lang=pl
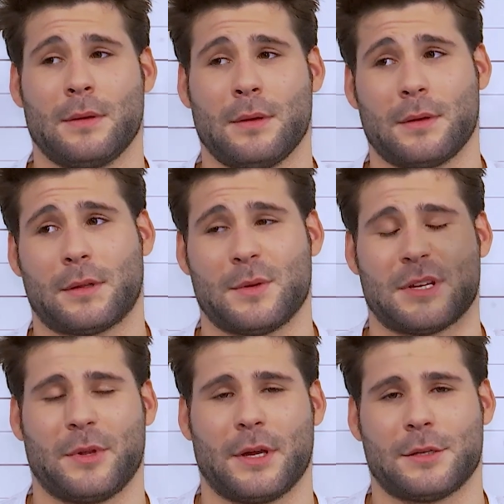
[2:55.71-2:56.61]
No, gdyby
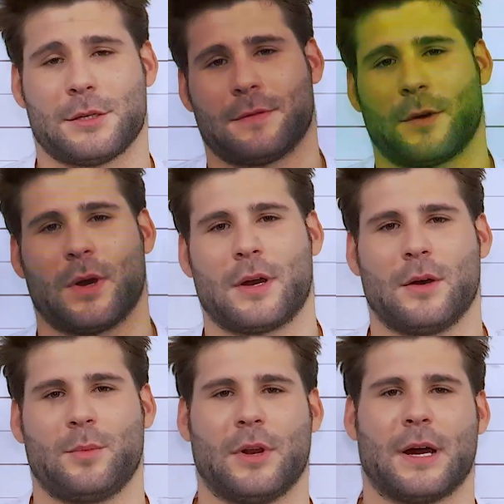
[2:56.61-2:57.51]
zapytać
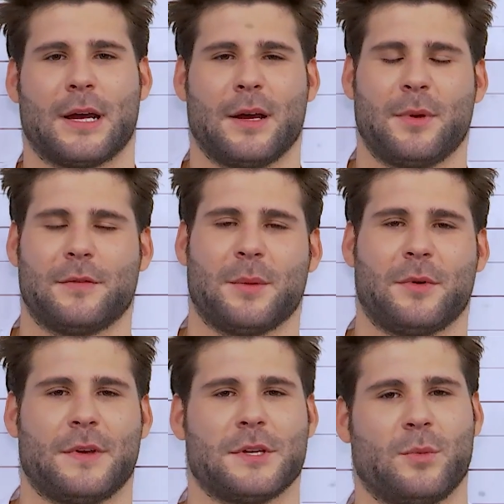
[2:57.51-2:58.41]
zwykłego Polaka, pewnie
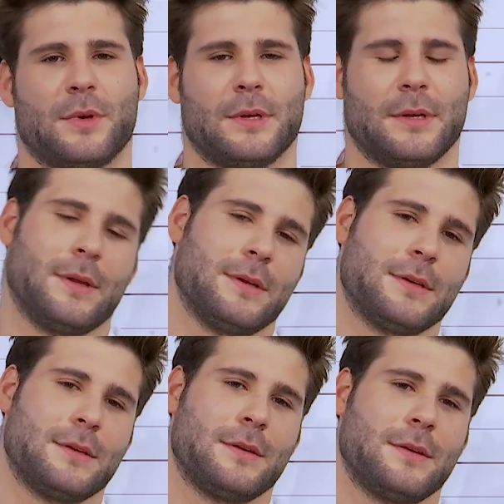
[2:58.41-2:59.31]
powiedziałby
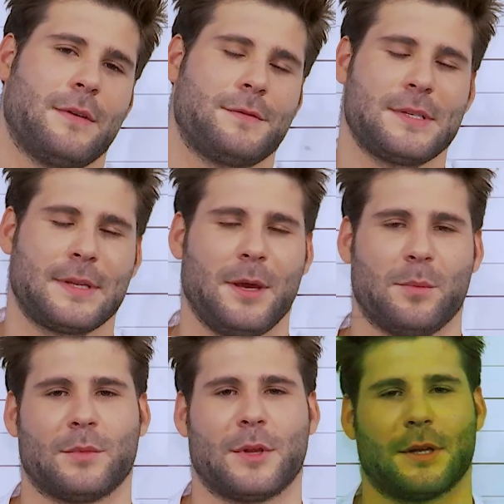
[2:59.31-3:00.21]
e, we wszystkim.